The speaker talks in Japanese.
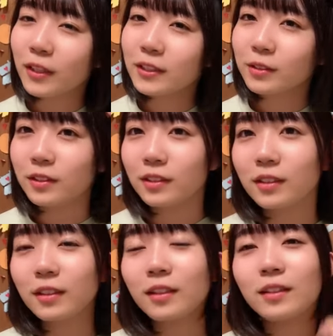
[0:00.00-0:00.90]
とラジオで言っ
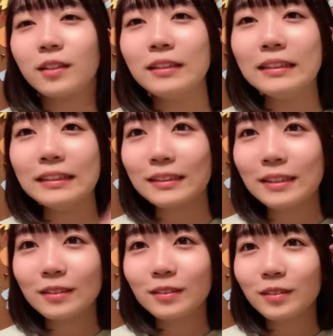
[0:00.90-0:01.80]
てただっていい
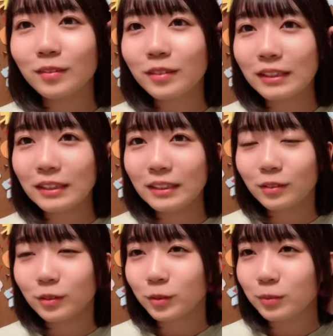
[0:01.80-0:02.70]
じゃんかわいい
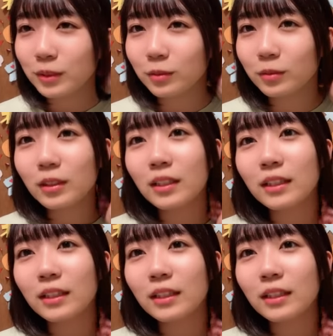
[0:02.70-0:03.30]
ねくるみんと